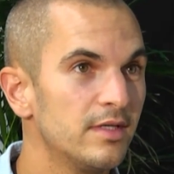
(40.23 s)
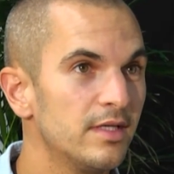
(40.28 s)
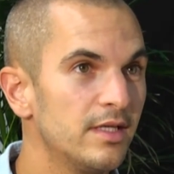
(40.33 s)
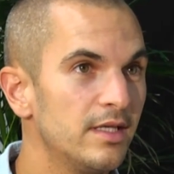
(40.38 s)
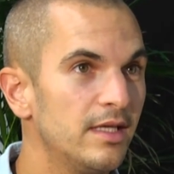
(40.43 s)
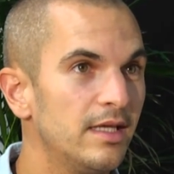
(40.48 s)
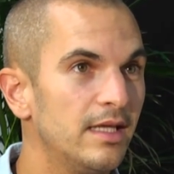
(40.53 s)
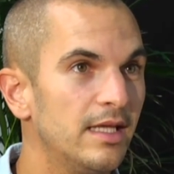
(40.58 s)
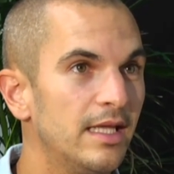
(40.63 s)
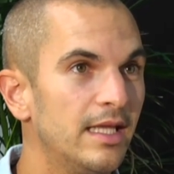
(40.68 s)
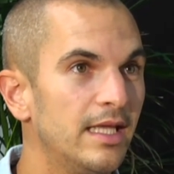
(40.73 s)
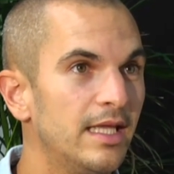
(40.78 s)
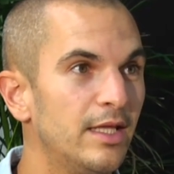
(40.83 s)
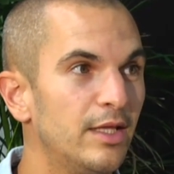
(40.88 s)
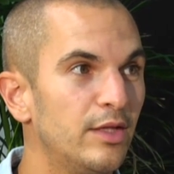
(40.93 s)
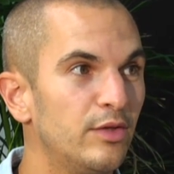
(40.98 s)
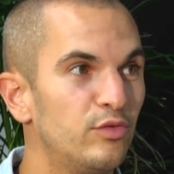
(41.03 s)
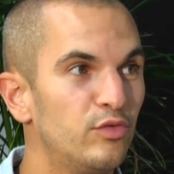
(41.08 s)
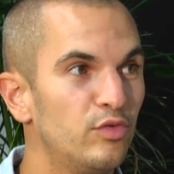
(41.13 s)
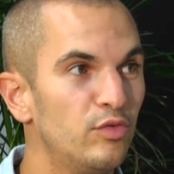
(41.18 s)
Mhm.
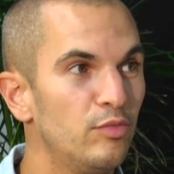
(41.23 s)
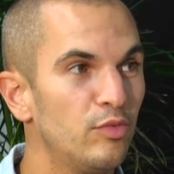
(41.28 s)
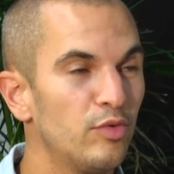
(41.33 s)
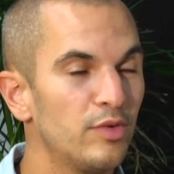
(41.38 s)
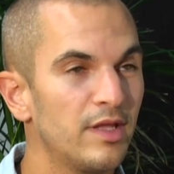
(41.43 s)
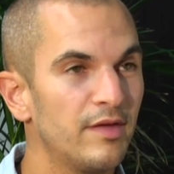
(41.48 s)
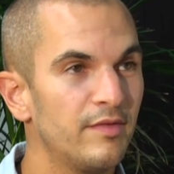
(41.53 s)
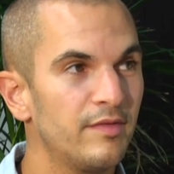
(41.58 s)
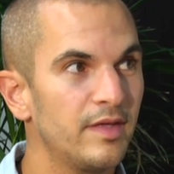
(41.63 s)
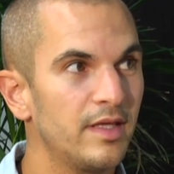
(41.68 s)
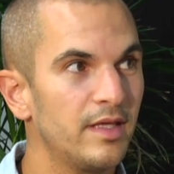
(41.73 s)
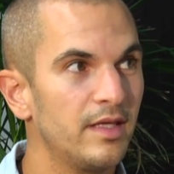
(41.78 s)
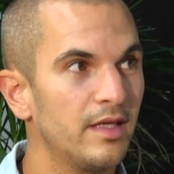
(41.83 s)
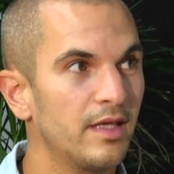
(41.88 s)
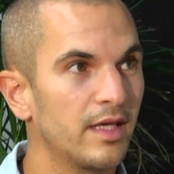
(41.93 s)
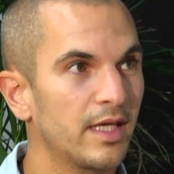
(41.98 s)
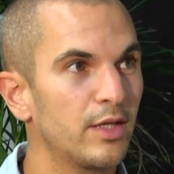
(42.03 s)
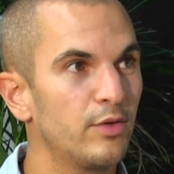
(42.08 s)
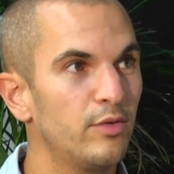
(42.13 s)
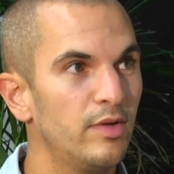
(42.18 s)
Et tout le monde
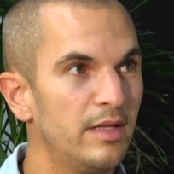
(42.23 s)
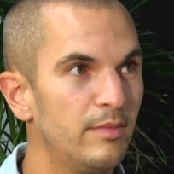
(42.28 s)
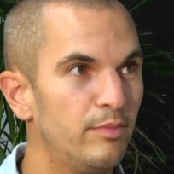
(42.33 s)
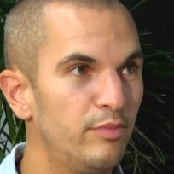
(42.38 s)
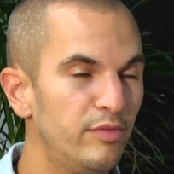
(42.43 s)
avait rigolé